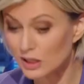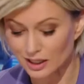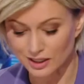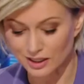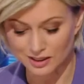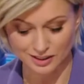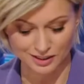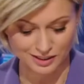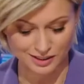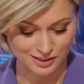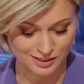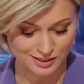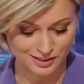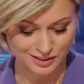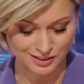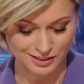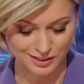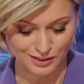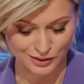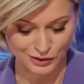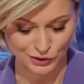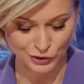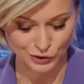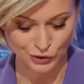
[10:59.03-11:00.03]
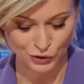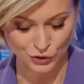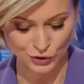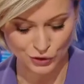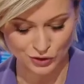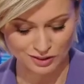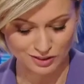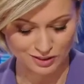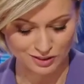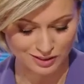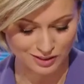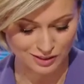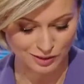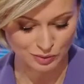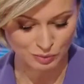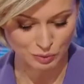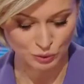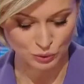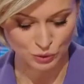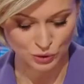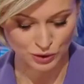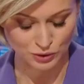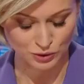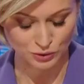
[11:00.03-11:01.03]
rozwiązania e, też e,
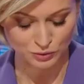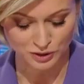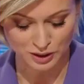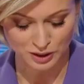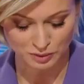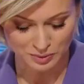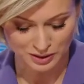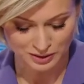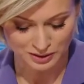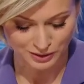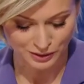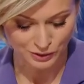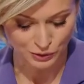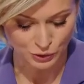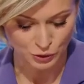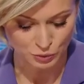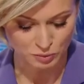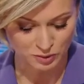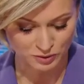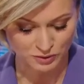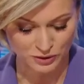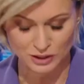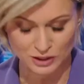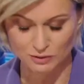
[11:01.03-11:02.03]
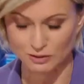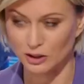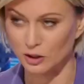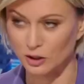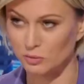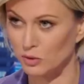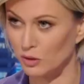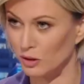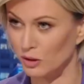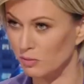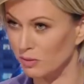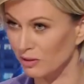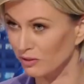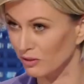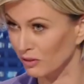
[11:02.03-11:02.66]
budżetówki. Pani kiedyś powiedziała, to było chyba w